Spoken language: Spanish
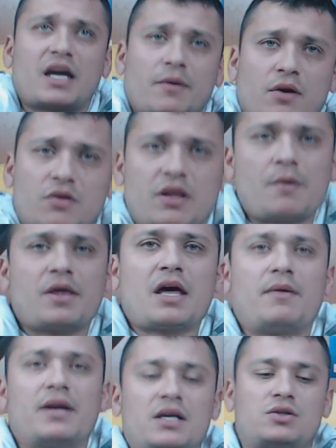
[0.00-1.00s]
que ver con
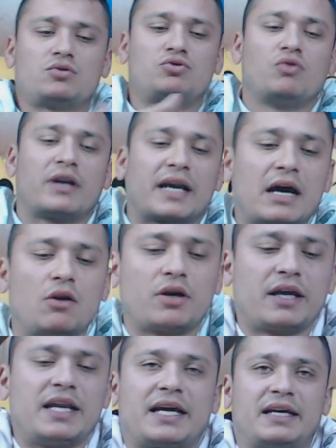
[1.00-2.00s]
Navidad, ¿vale? Es, un regalo
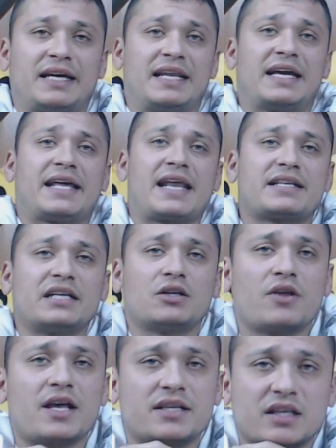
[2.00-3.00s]
que le, quería hacer
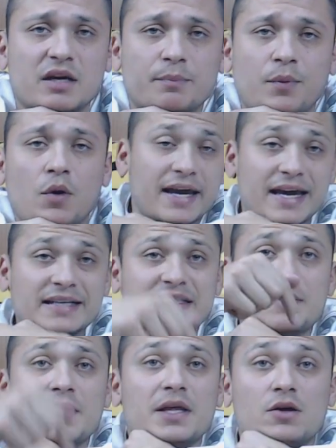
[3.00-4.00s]
yo de hace tiempo.
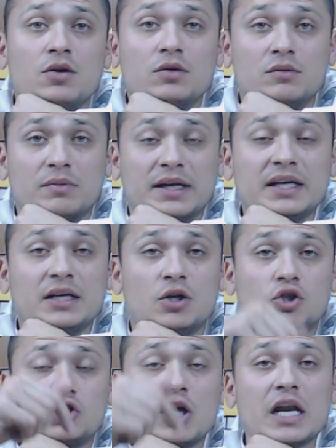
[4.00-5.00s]
Este vídeo, ¿vale?
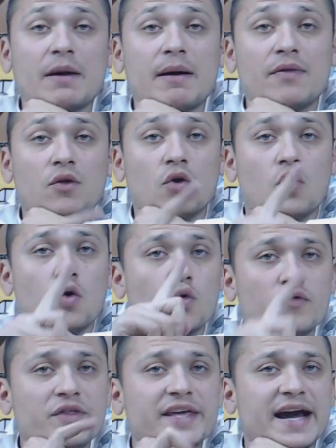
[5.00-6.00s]
Lo estoy grabando
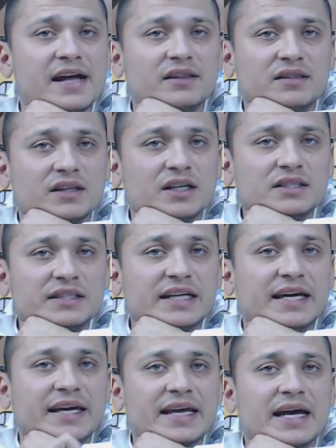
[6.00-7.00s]
un día antes
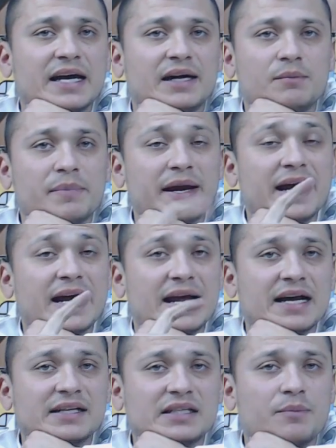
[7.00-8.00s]
de que ella venga a
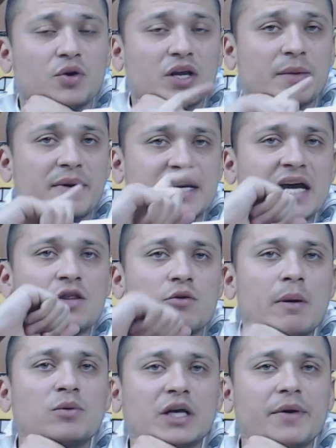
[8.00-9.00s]
la casa, porque mañana no
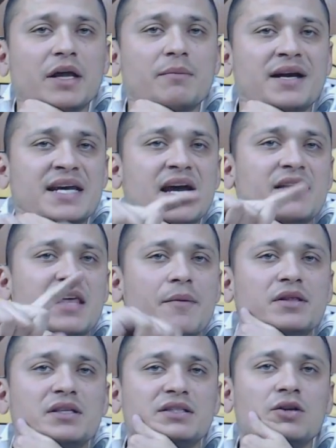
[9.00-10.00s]
vamos a ver, mañana día
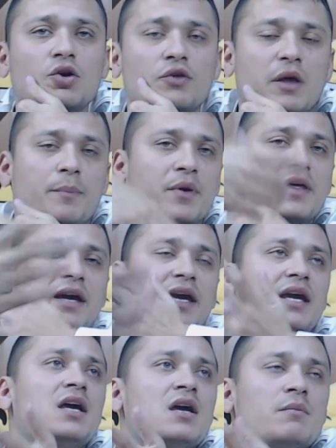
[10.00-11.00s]
25, después de
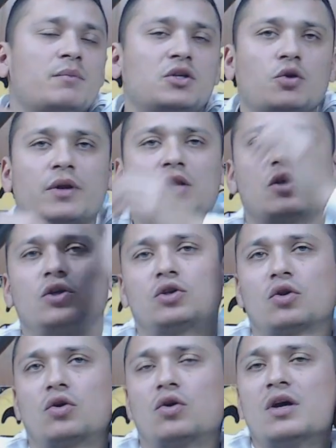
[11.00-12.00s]
que mis sobrinos y
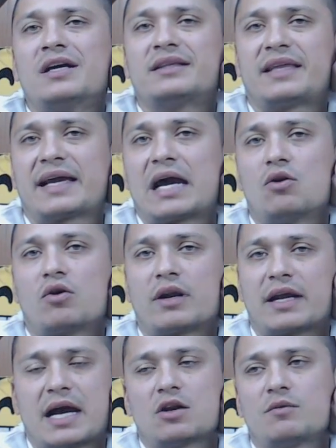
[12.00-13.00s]
todo tengan los
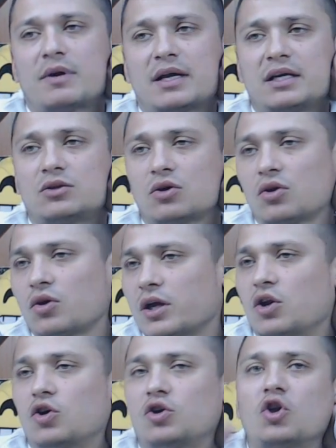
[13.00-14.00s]
regalos, ¿vale? Y todo,
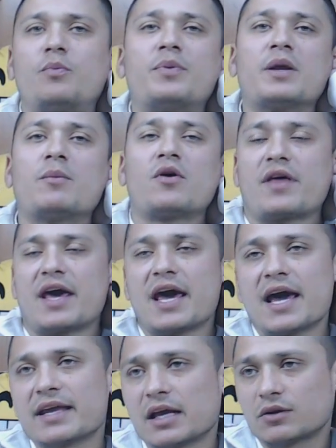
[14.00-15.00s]
y los, primos
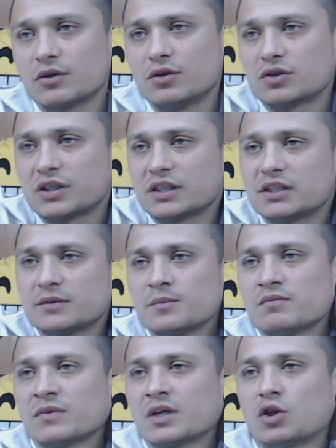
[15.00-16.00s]
de ella y todo. Entonces,
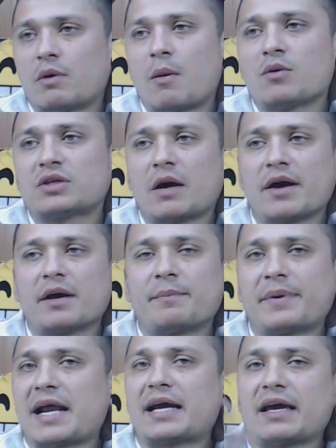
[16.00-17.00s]
nos vamos a ver
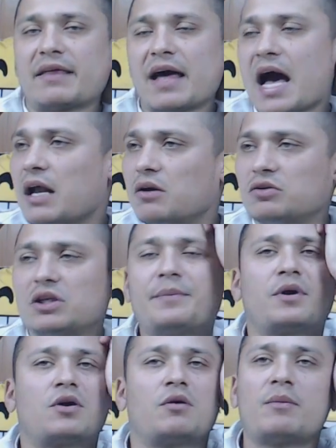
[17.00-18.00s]
para quedar, lo
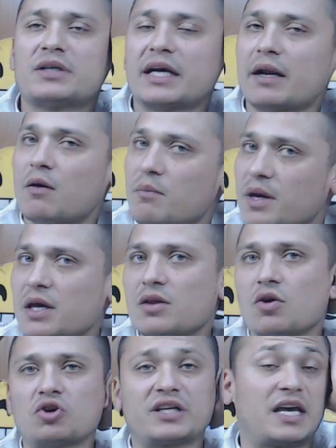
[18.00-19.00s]
típico, vamos a grabar un
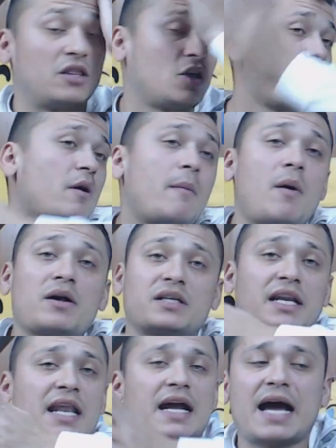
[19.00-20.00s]
vídeo, cosa de novio, vamos a
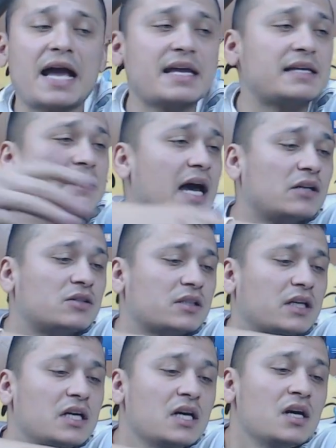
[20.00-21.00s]
hacer en la calle, tal, no sé
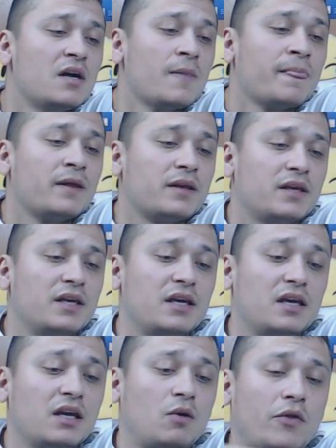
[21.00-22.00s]
qué.
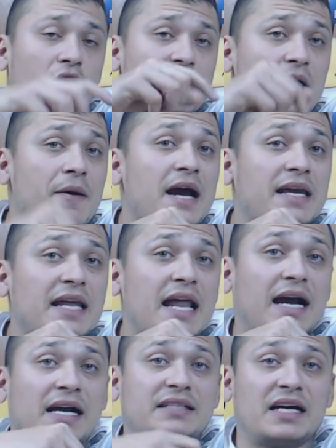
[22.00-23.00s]
Y cuando ella venga aquí a
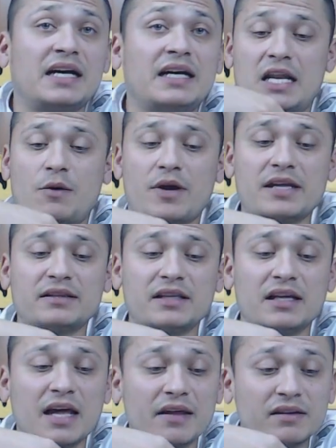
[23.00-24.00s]
la casa, le voy
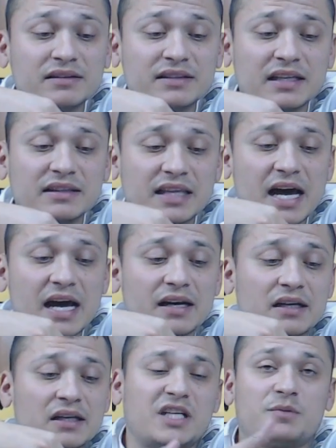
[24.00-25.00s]
a
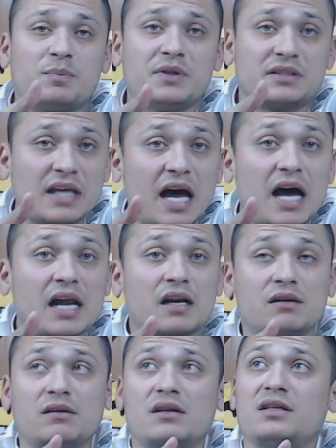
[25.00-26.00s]
intentar
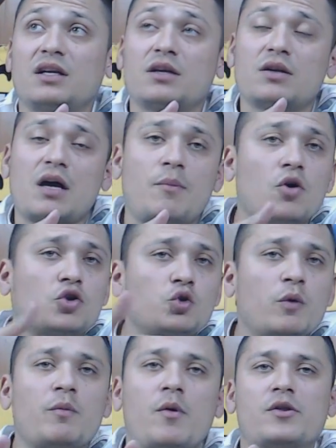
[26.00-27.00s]
despistar, decir, amor,
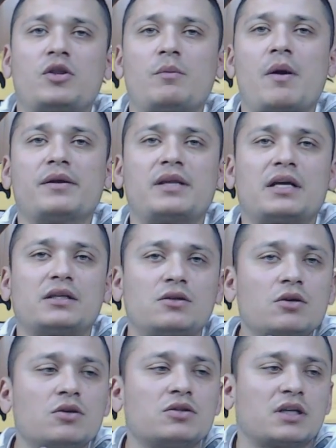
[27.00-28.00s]
sube un momento a mi
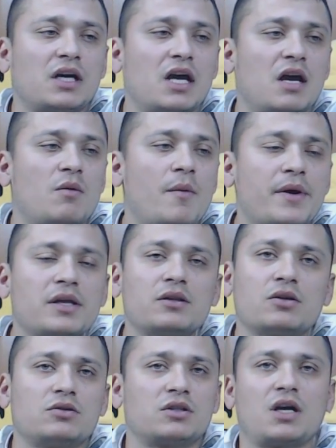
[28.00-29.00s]
habitación, no sé qué, un
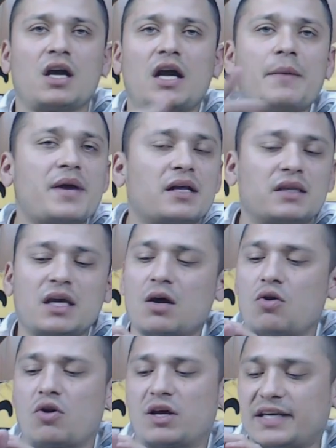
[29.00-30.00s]
momento, no sé qué, cámbiate
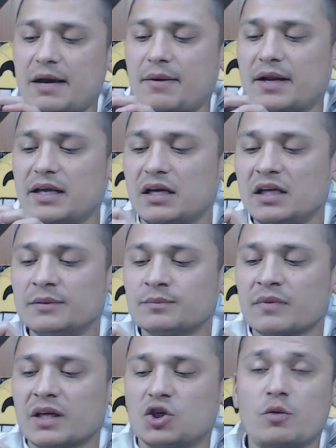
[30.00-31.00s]
o lo que sea, ¿vale?
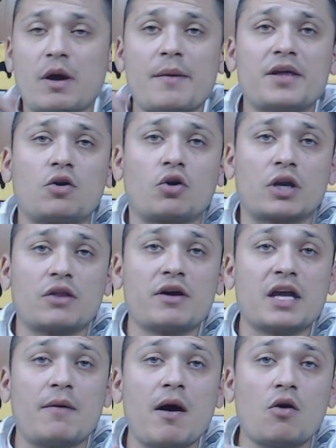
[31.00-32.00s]
Yo voy a venir corriendo
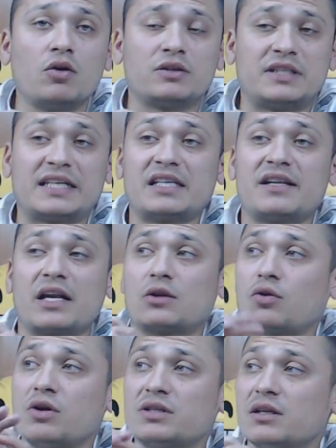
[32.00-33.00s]
aquí abajo, ya tendré
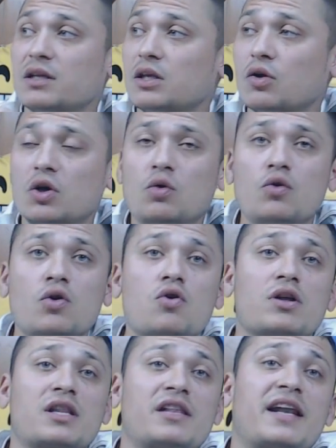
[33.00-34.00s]
todo encendido y lo único
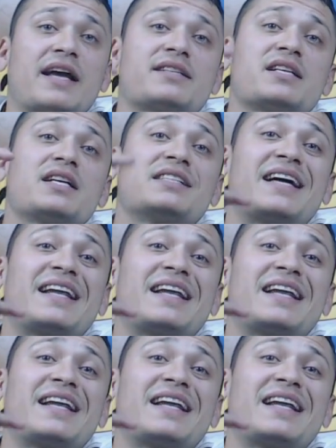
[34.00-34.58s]
que tendré que hacer es